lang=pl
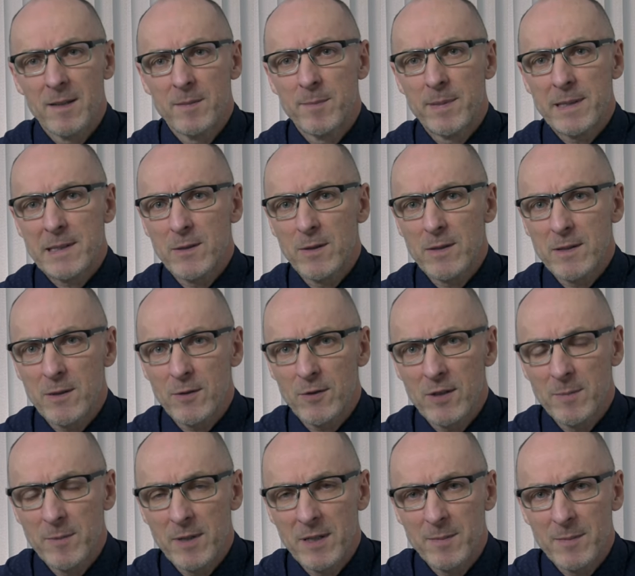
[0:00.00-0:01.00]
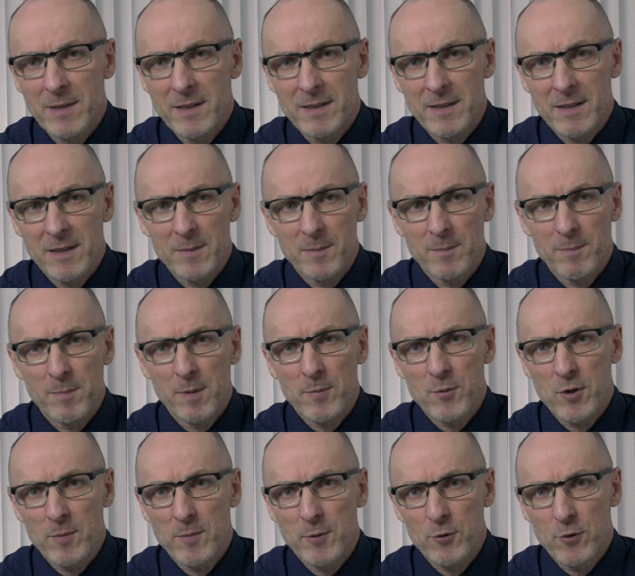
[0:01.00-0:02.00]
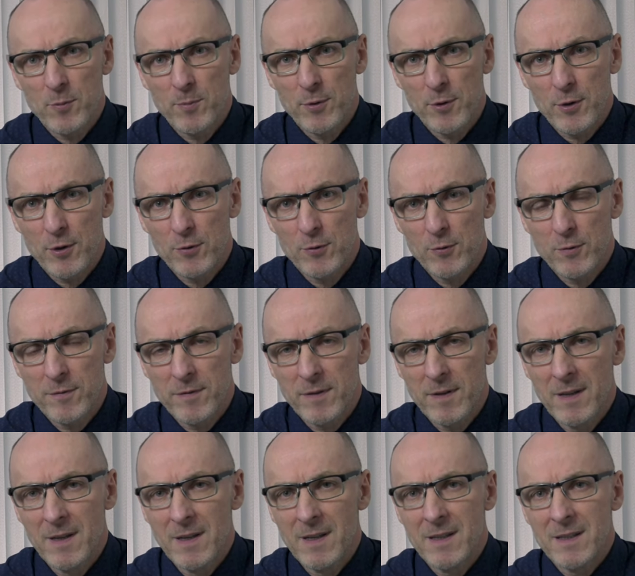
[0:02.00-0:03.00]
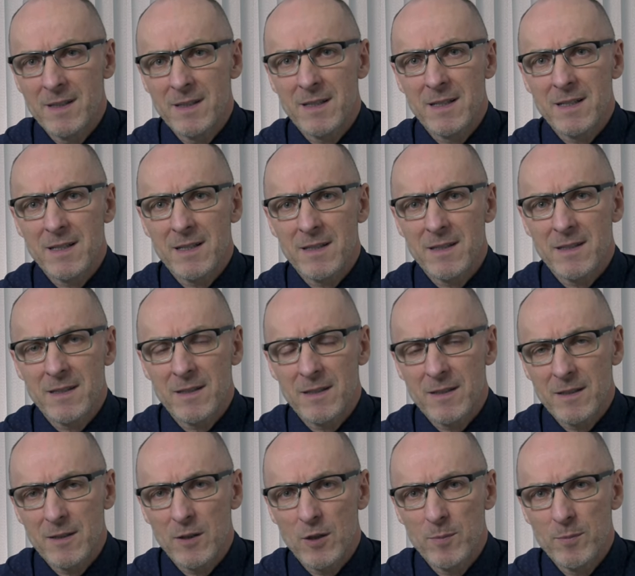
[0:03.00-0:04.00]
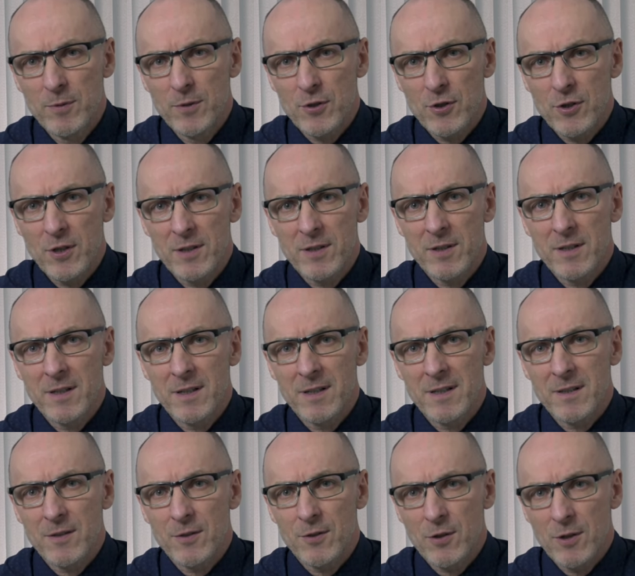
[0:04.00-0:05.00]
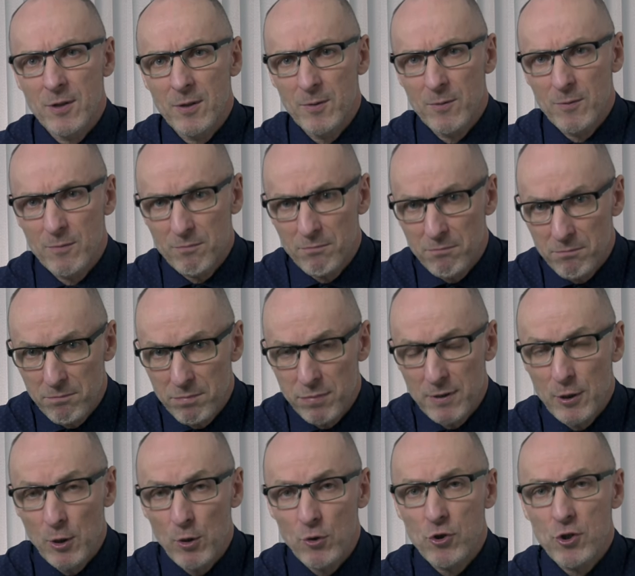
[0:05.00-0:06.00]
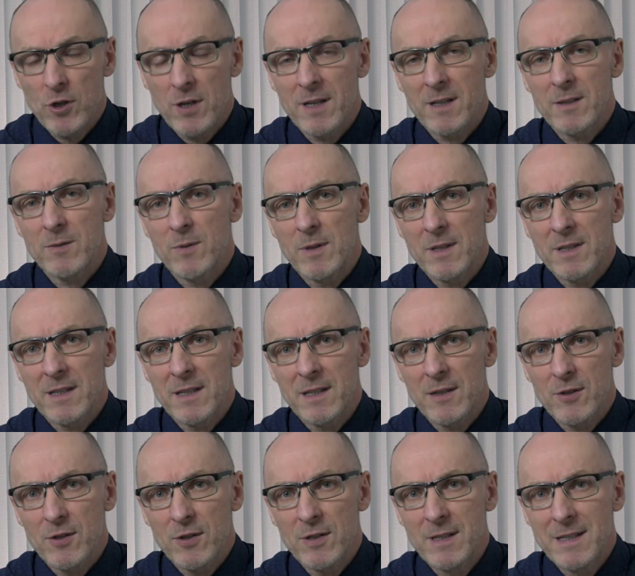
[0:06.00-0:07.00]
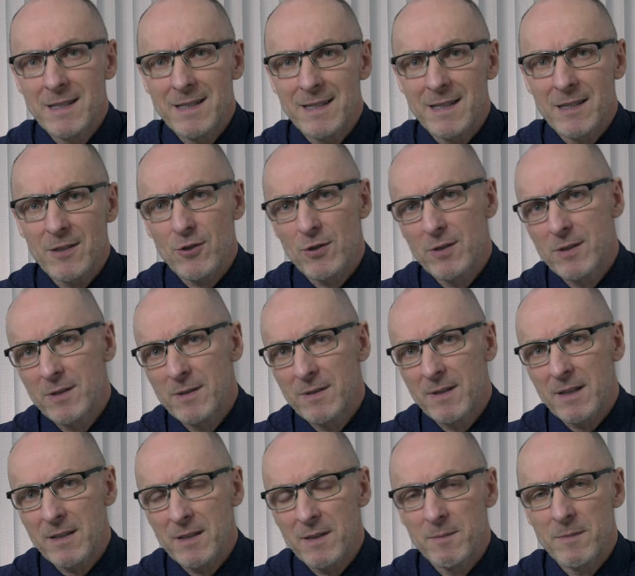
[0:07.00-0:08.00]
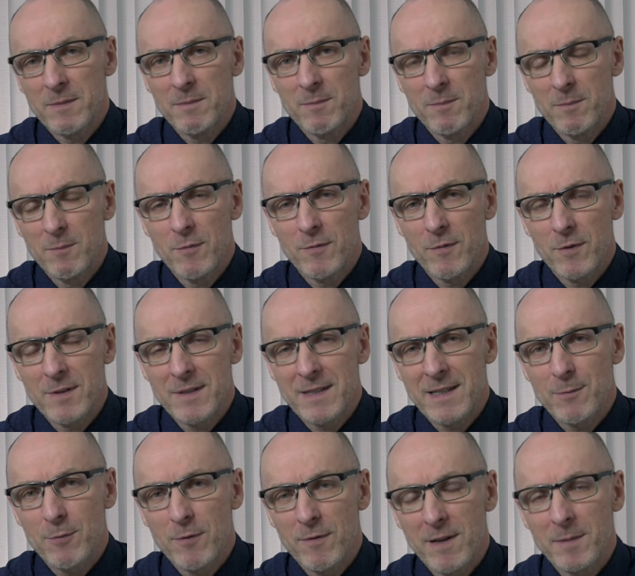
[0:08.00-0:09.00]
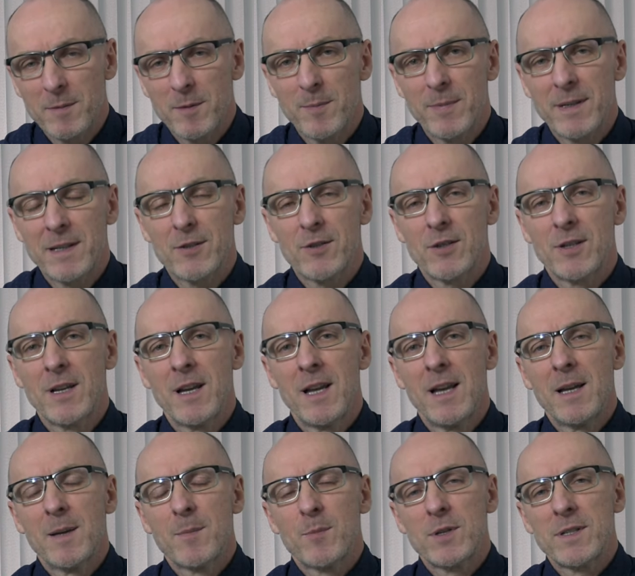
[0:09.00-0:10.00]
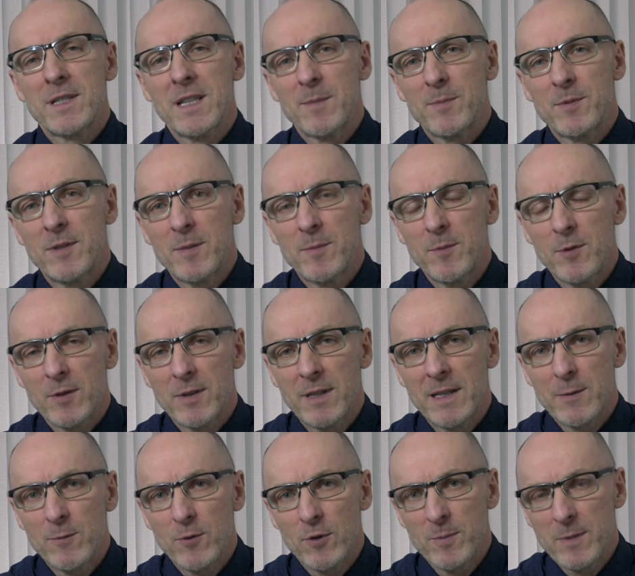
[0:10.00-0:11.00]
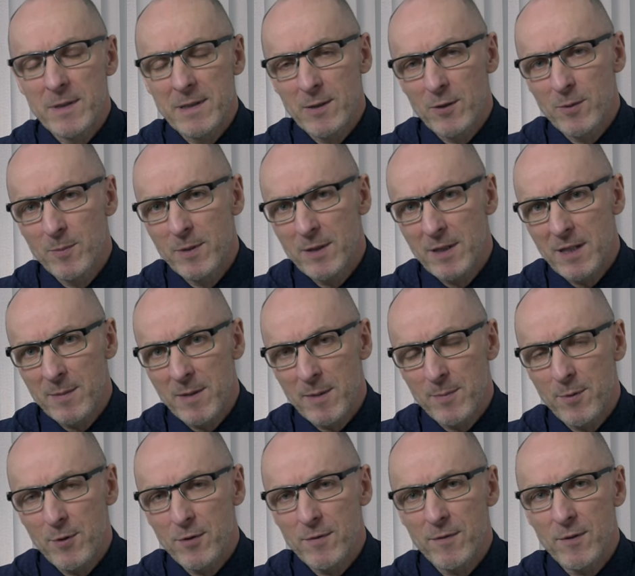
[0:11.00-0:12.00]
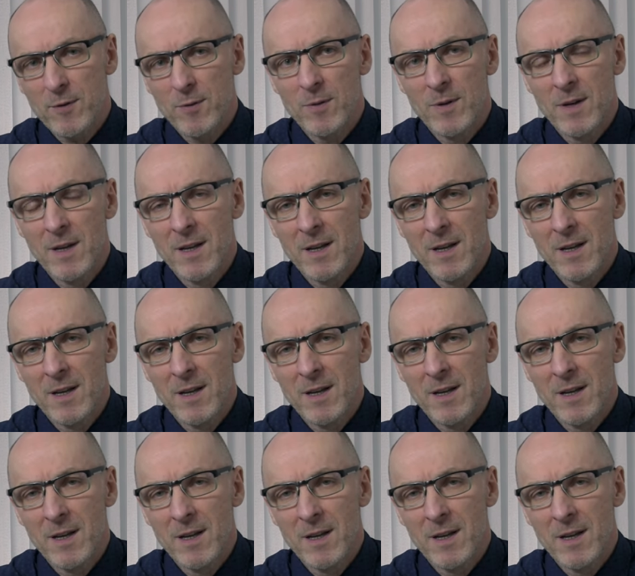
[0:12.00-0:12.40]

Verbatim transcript: Bardzo istotnym elementem po przybyciu porodów jest e, obniżenie się krocza, które staje się niskie, czyli tak, mówiąc słowami bardziej przystępnymi, odległość między odbytem a pochwą